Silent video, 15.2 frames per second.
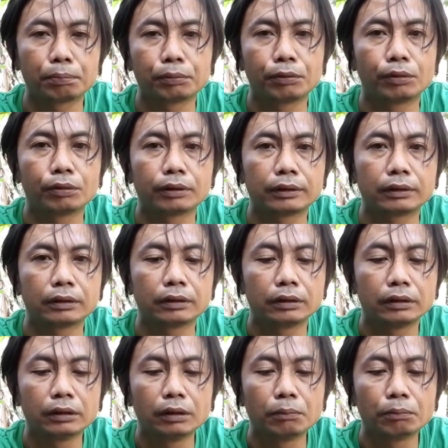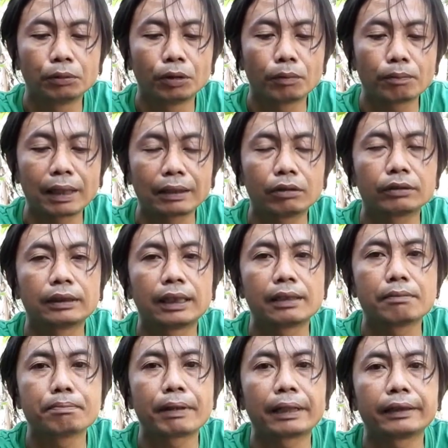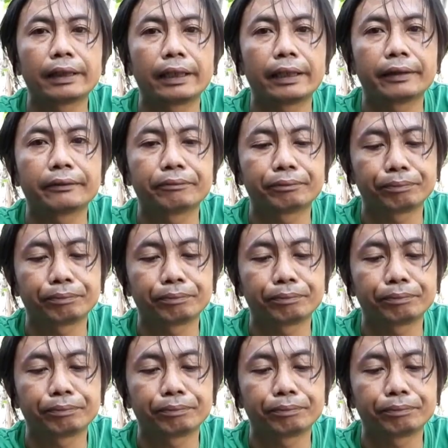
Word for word: burung burung patuk dari empatnya ya.